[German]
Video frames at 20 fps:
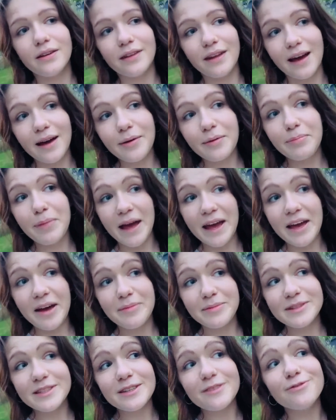Dabei kann
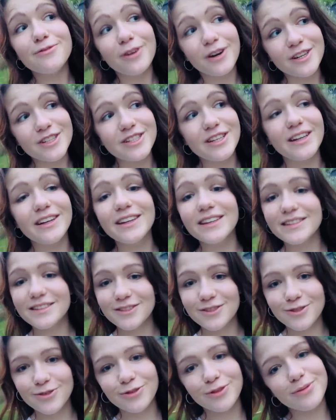man sich vorstellen, dass
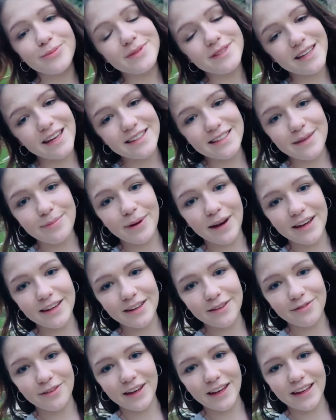das Studium sehr, sehr breit
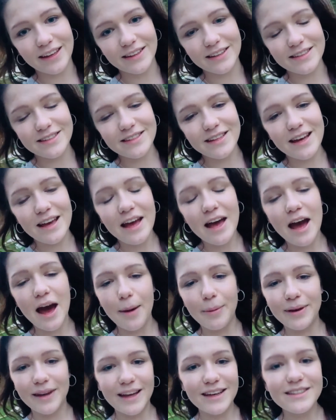gefächert ist,
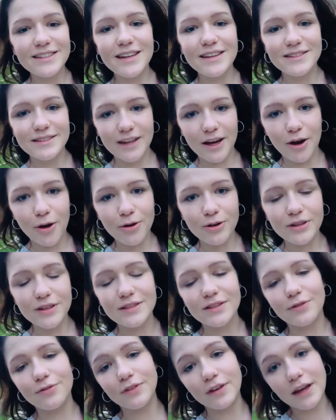aber das heißt auch,
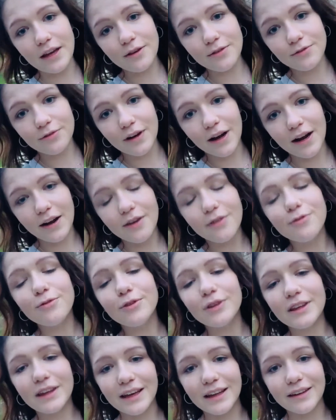dass auf jeden Fall für